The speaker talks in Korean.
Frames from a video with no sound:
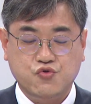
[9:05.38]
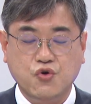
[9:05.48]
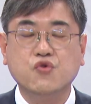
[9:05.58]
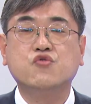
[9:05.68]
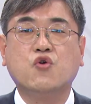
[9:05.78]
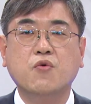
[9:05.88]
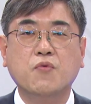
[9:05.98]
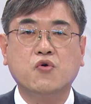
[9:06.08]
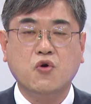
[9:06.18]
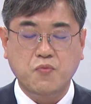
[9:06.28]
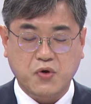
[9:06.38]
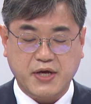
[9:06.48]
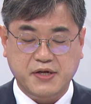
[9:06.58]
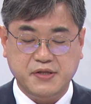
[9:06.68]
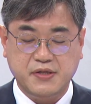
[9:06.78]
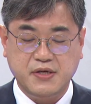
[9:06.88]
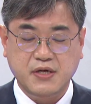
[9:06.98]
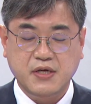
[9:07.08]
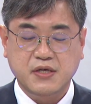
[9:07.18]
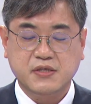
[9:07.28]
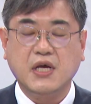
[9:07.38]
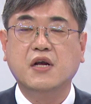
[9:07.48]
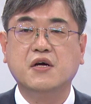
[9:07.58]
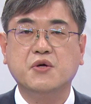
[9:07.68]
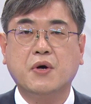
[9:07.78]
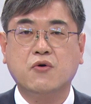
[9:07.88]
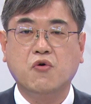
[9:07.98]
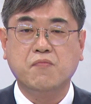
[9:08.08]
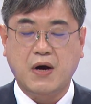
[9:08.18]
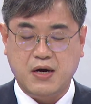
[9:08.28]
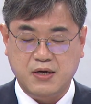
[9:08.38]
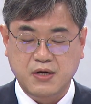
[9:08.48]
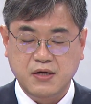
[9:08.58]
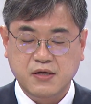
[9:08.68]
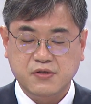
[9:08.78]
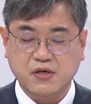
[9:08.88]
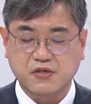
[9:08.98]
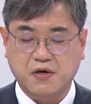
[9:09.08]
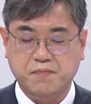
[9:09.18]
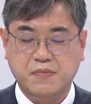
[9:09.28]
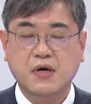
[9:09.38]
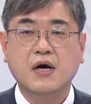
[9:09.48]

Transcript: 수영구 골목골목에는 갤러리와 공방, 서점,